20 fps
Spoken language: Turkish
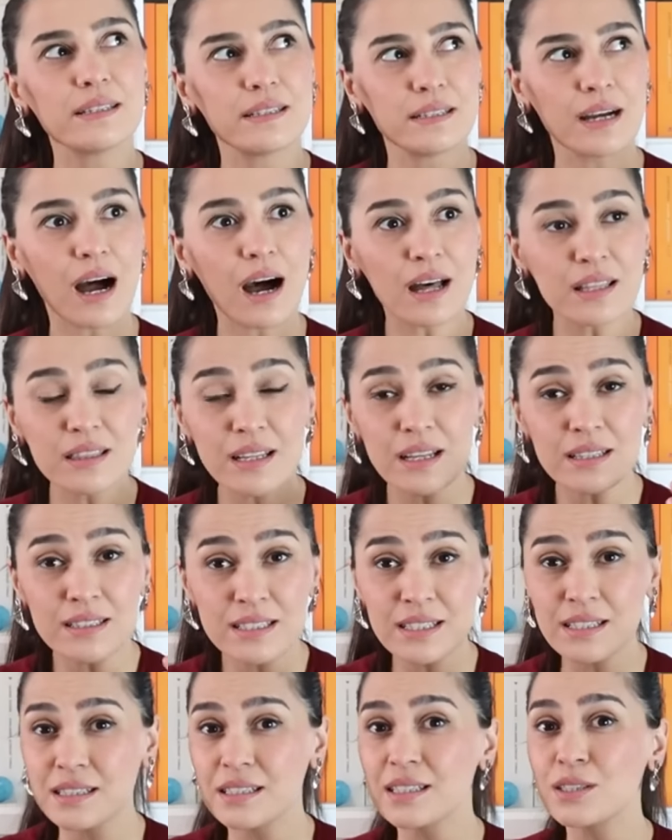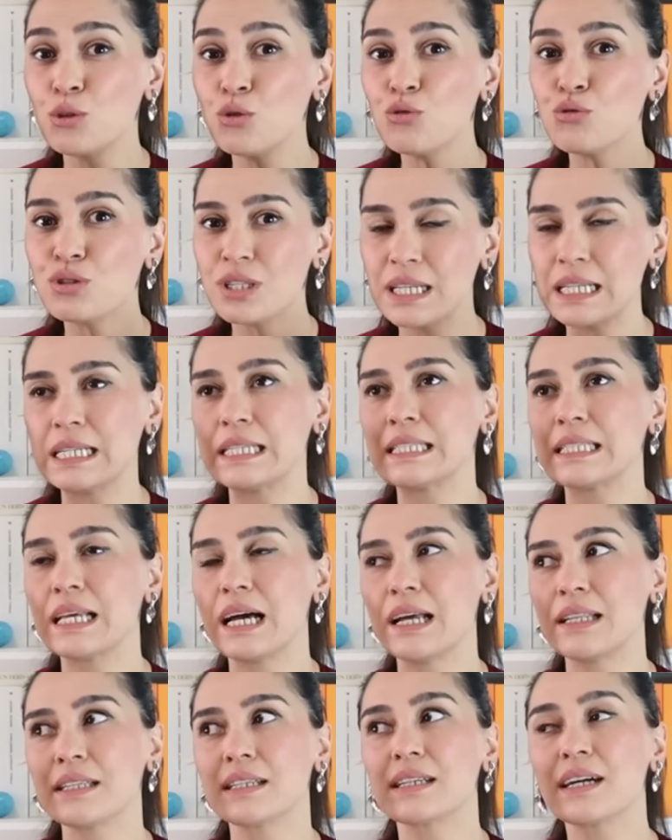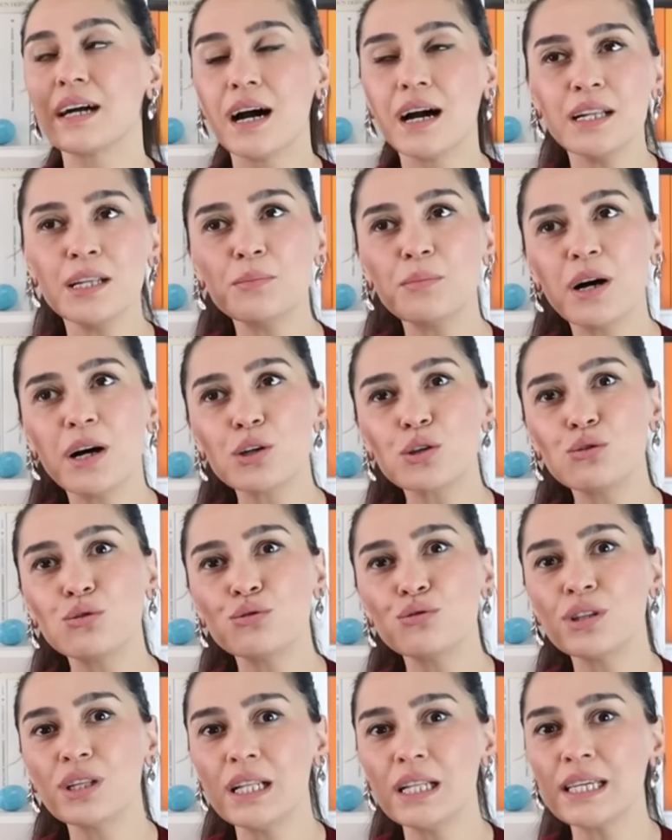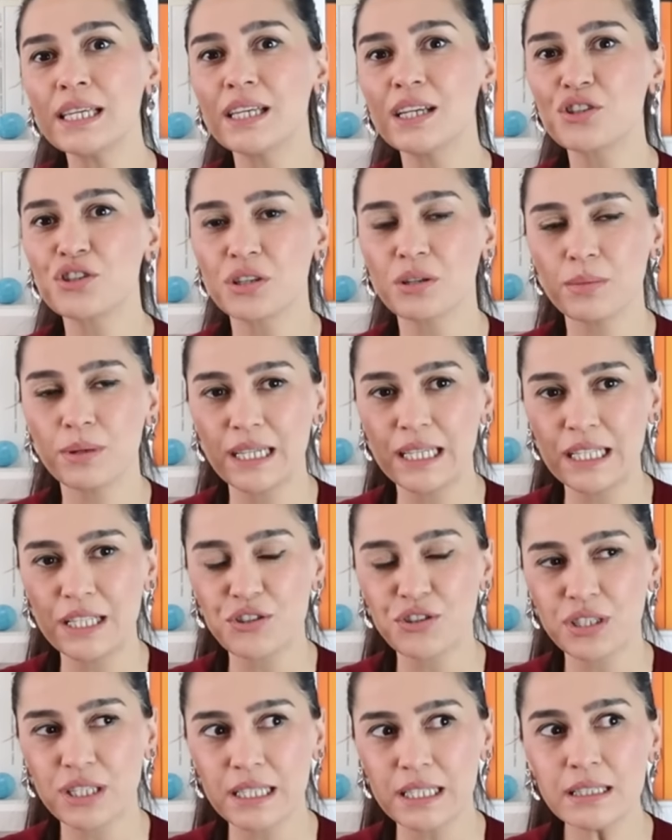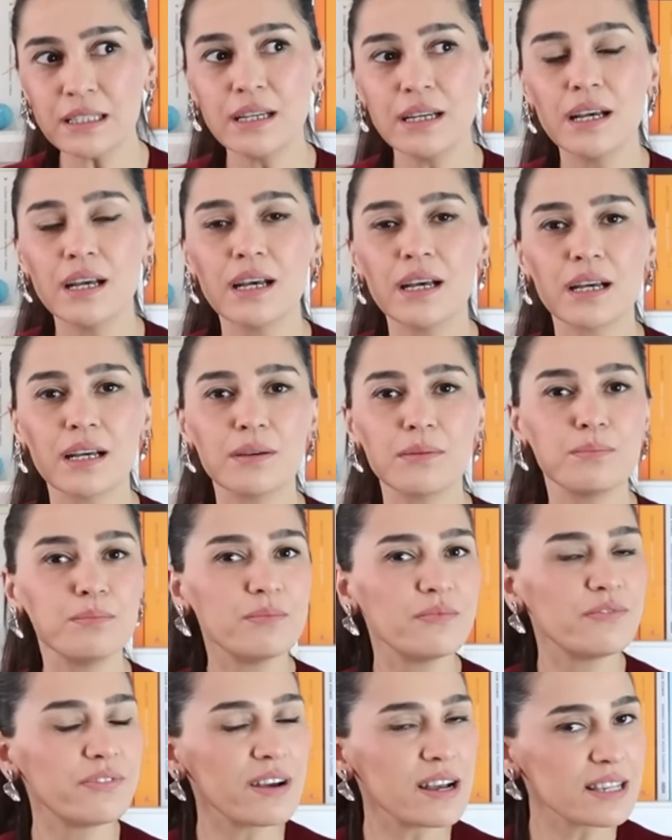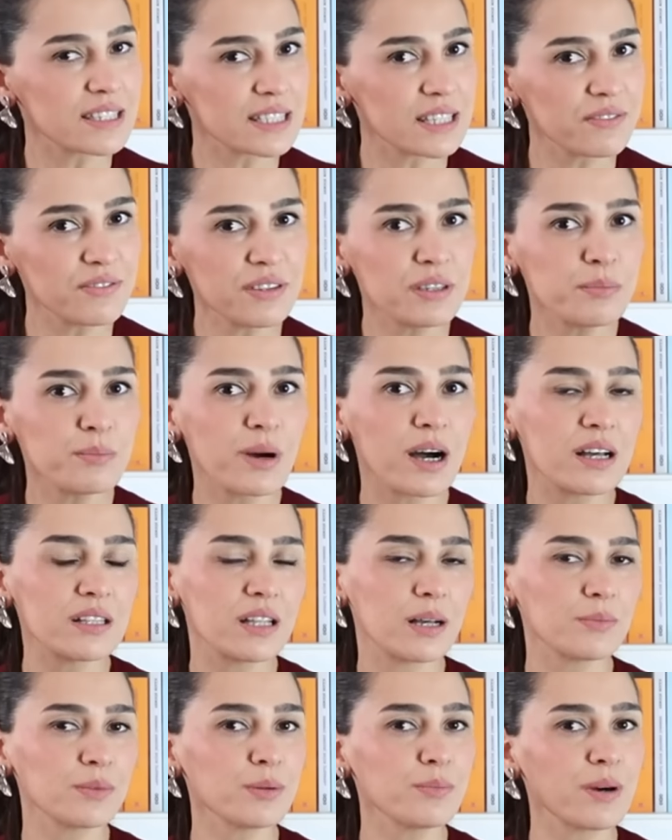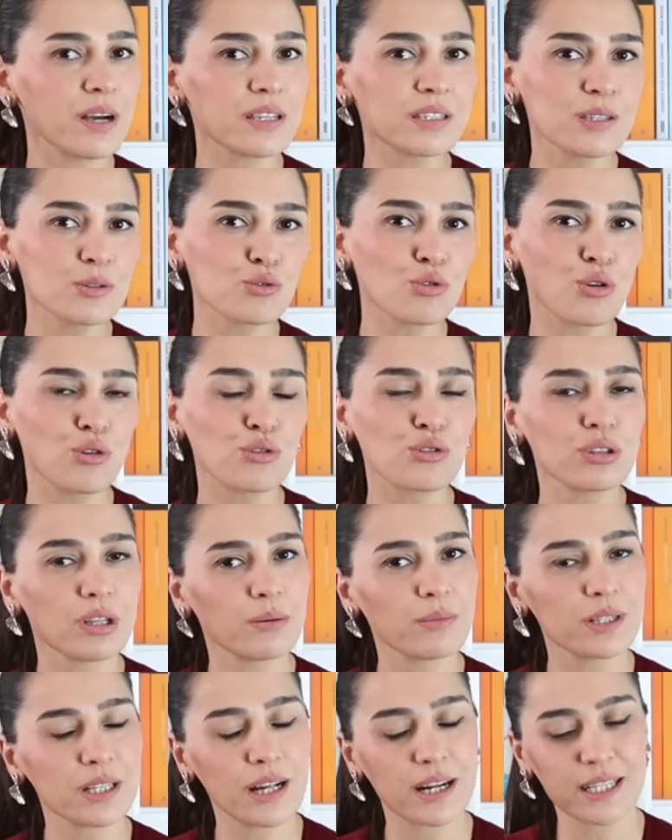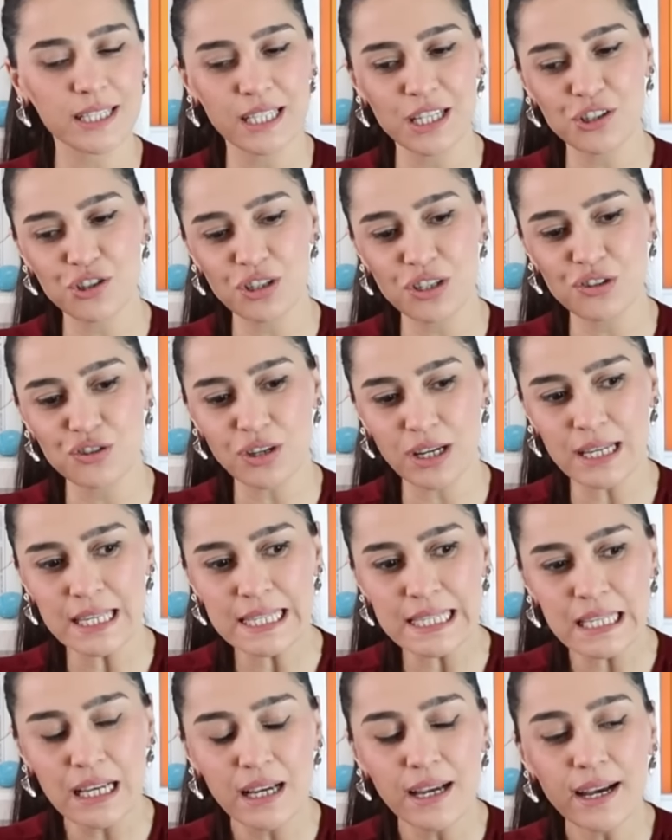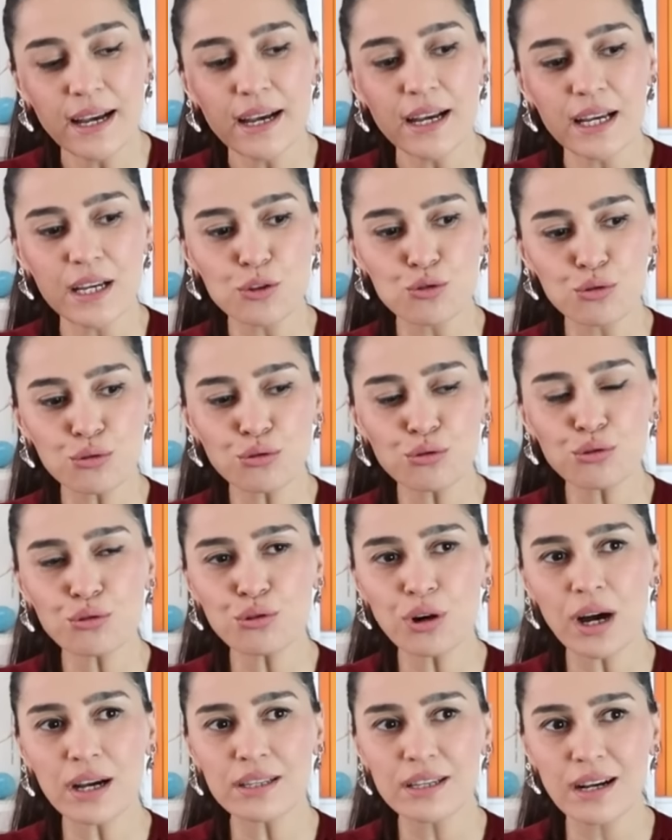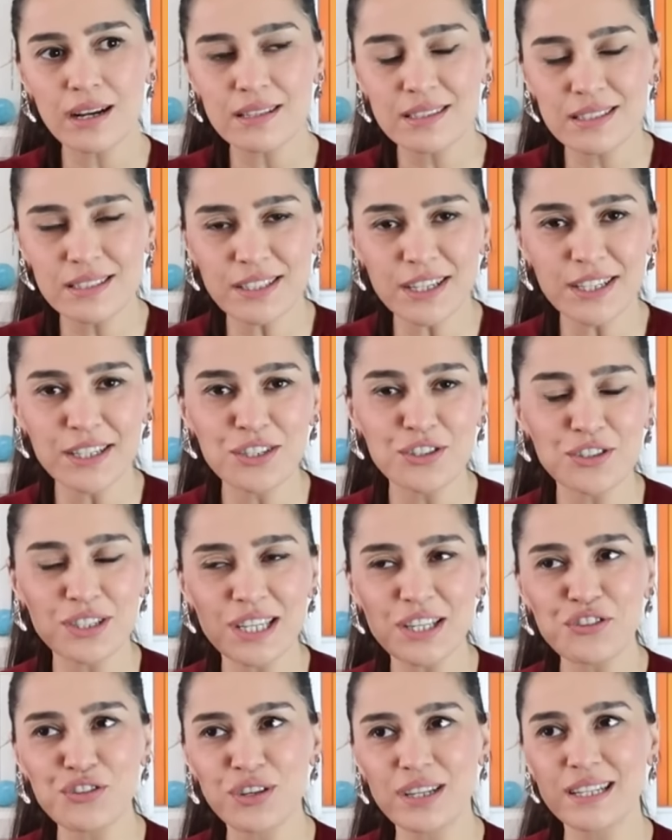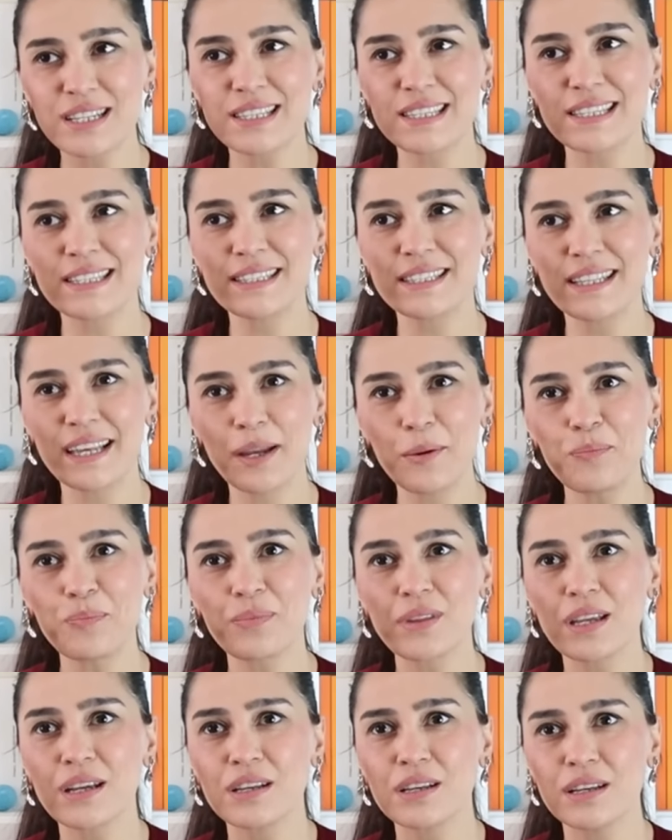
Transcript: ee, anlattıkları üzerinden galiba gündelik yaşama ilişkin e, felsefi bağlamda bazı sorgulamalar yaşayacağız. E, çünkü hayatın akışı içerisinde